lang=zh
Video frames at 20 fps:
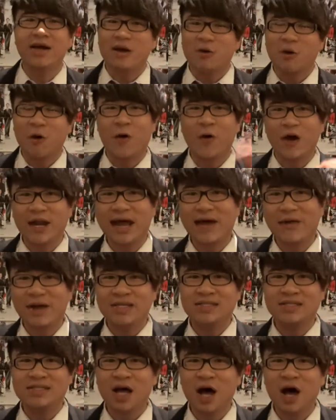我回到
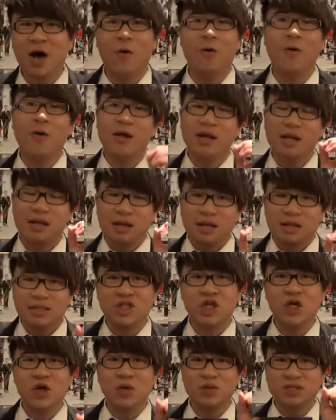了之后，
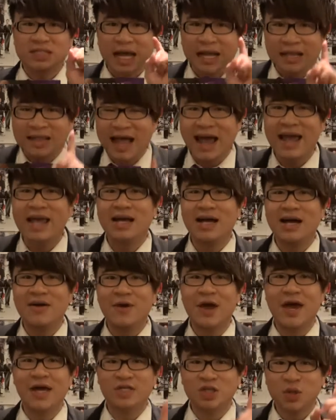就在那一个
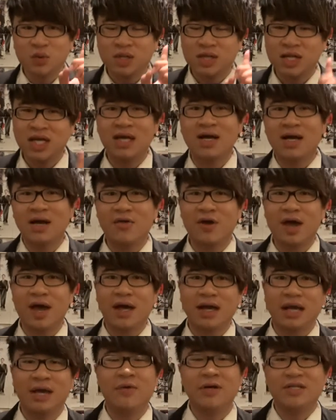月，就第一个月，
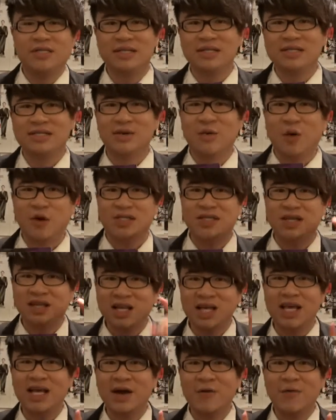因为其实我是
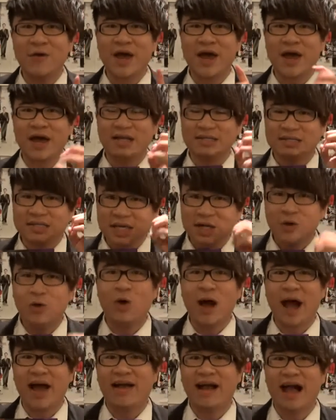第一个月进入
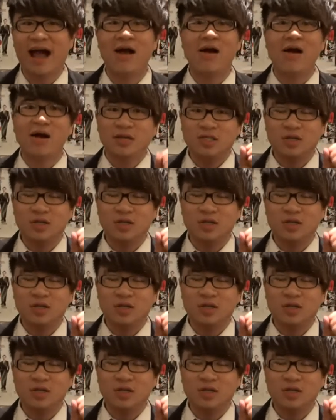安康，